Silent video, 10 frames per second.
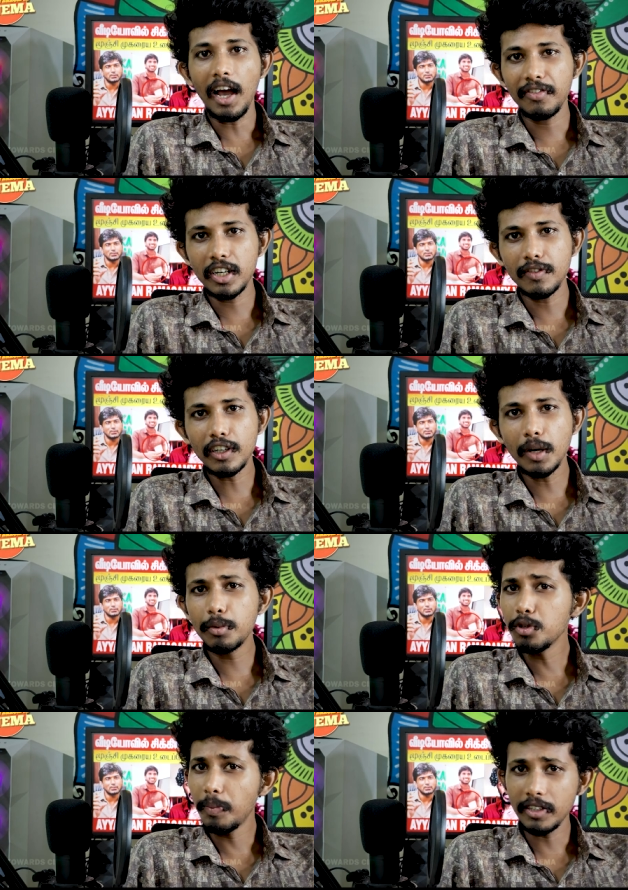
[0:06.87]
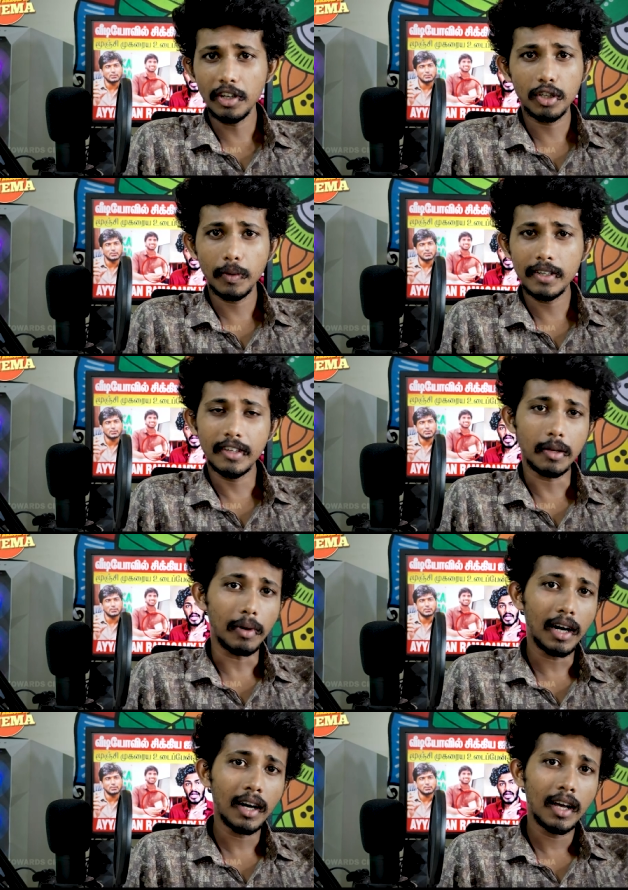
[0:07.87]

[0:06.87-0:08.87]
ஹாய் ஃப்ரெண்ட்ஸ் வெல்கம் டு பேஷன் டுவேர்ட் சினிமா